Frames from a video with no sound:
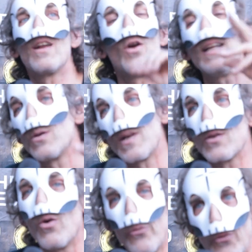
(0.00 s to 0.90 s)
virgolette una
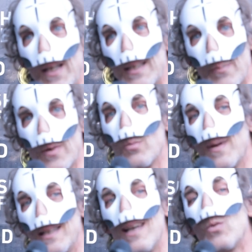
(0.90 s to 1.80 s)
sconfitta per
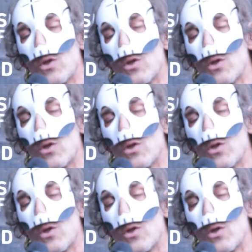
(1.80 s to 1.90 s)
l'umanità in